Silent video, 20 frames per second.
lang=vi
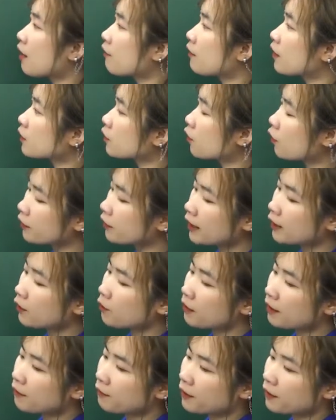Và rồi đây
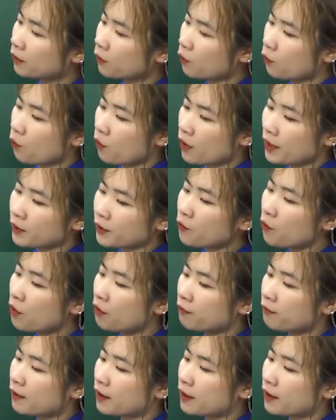cũng là phần cuối của